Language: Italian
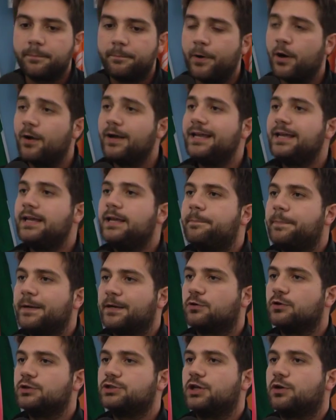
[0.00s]
Poi il
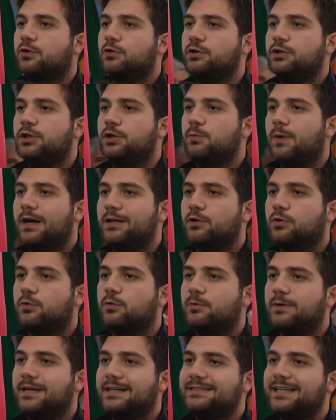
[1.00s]
percorso è continuato
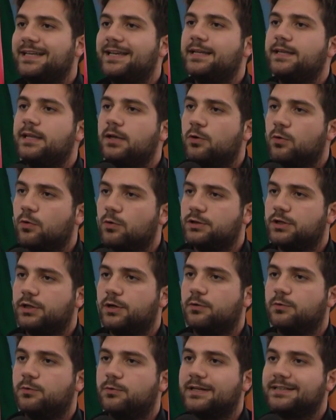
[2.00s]
con una serie di incontri,
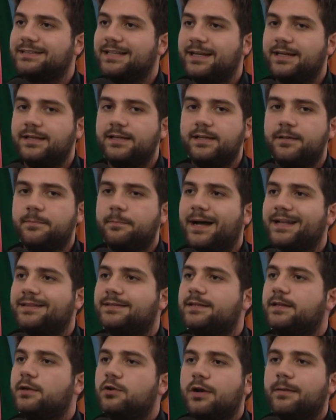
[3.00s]
con una serie di
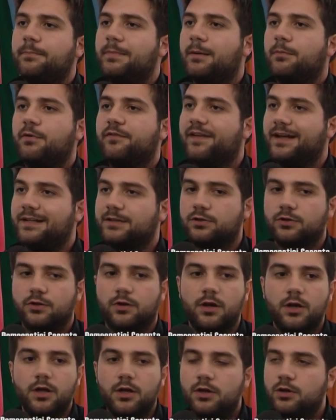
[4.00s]
dibattiti. Noi abbiamo
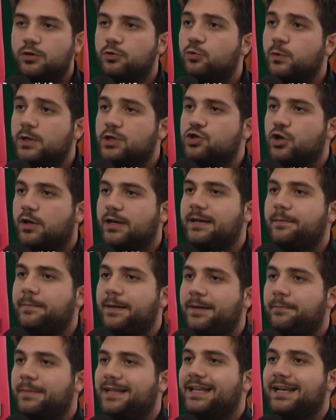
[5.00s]
fatto due giorni
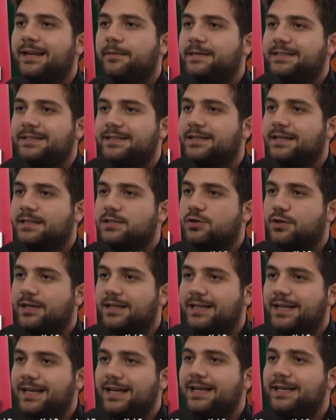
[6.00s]
prima della
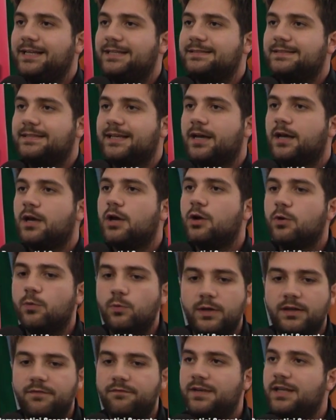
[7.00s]
presentazione delle liste
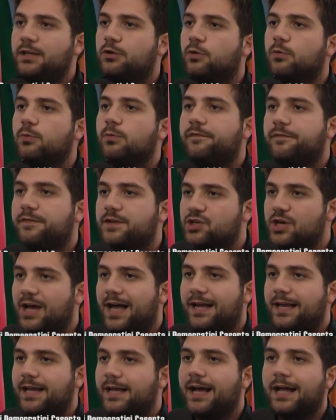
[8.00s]
un invito
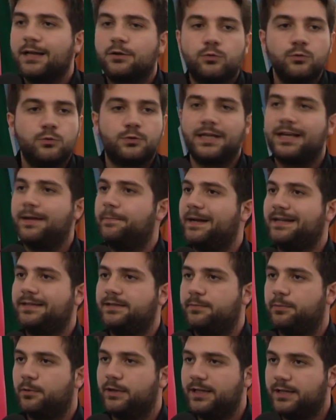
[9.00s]
ufficiale a tutte le
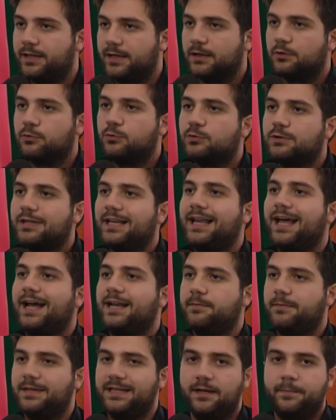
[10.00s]
parti politiche, a tutte le
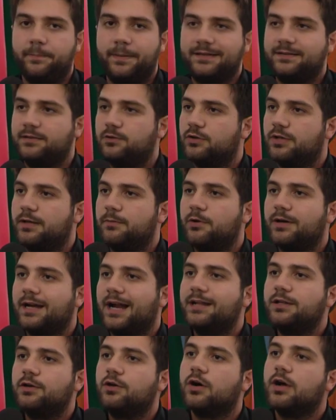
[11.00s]
anime del Partito
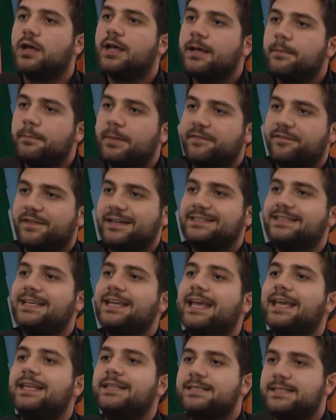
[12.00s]
Democratico per far
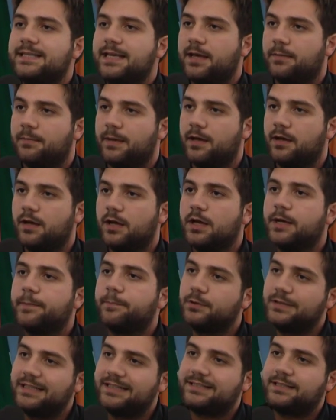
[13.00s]
sì che insieme
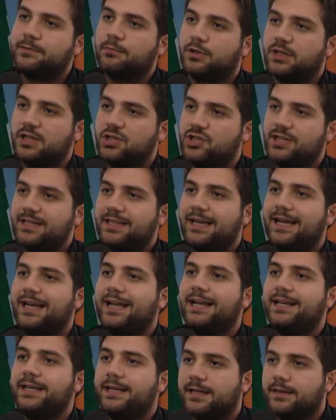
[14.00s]
potessimo decidere
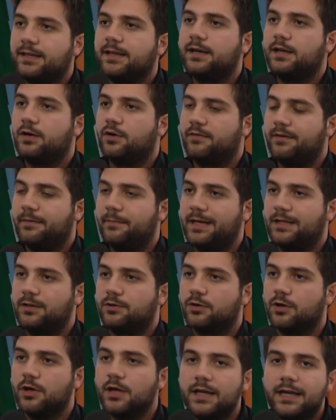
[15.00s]
la linea del
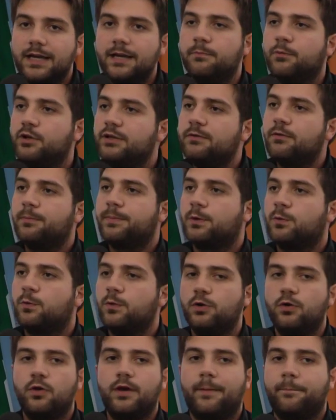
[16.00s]
rinnovamento. Il motivo per
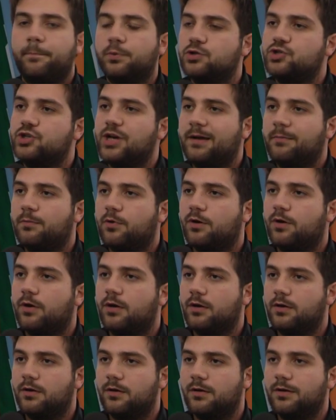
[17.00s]
cui noi
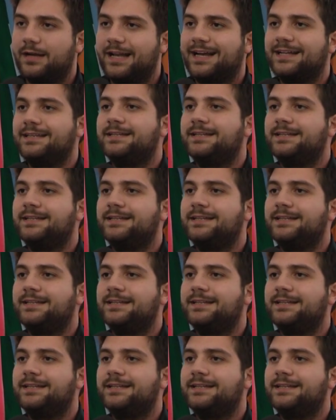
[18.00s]
appoggiamo eh, la